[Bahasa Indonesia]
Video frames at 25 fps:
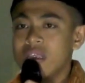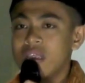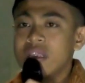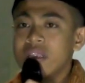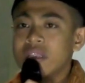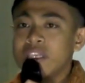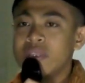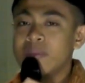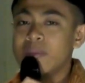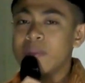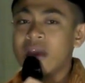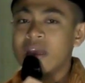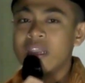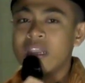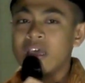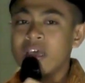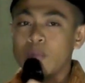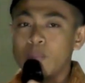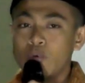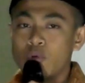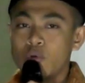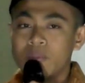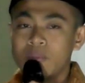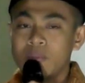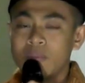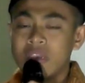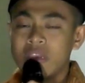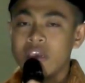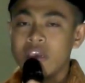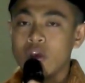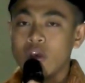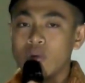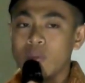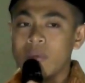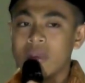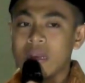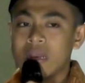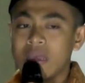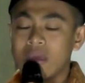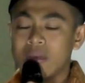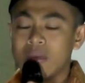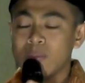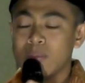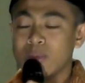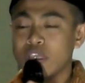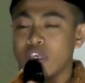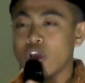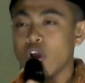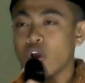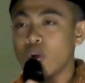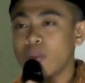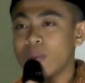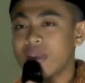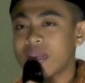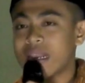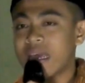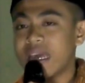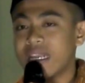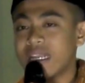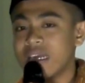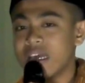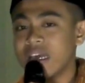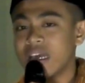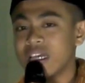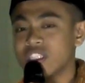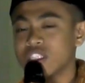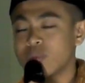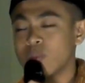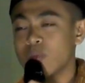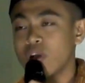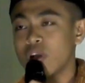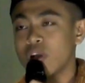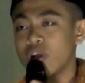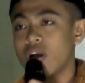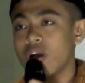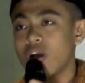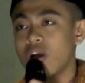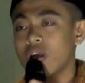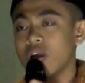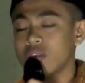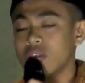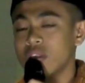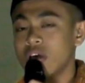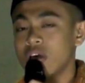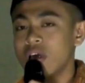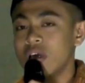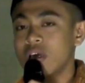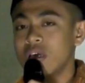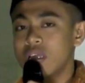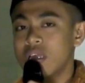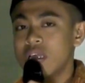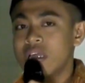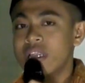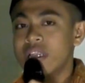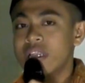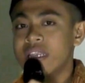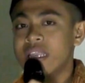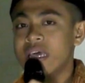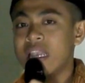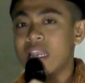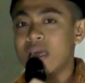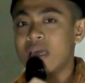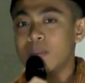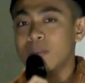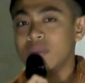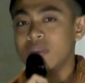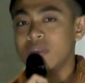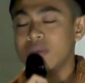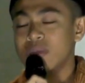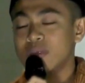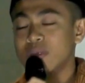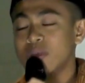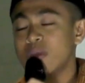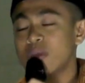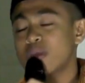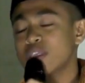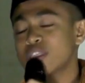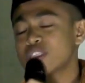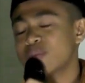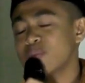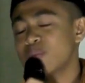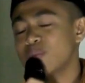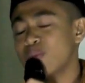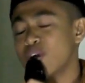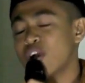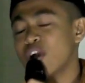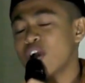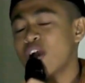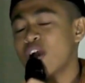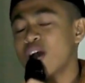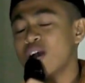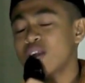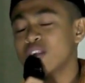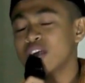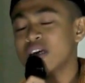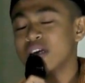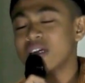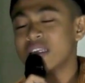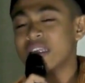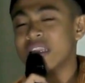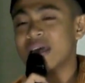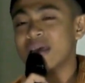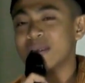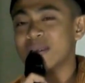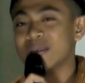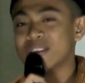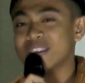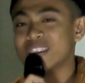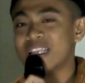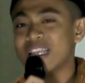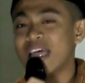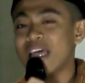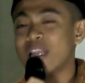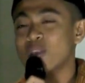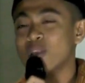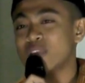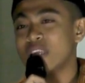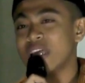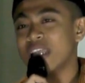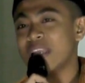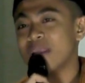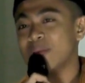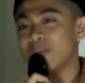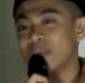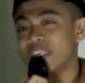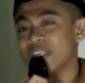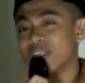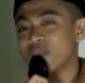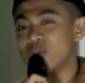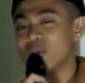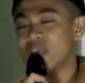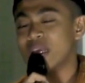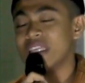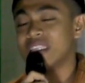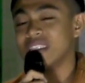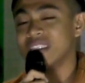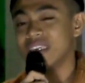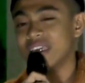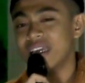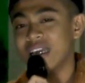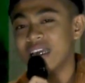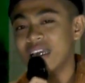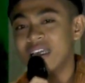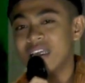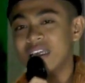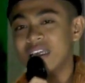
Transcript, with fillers: dimanapun beliau ber, beliau berada, semoga Allah dalam semoga Allah da, selalu dalam lindungannya.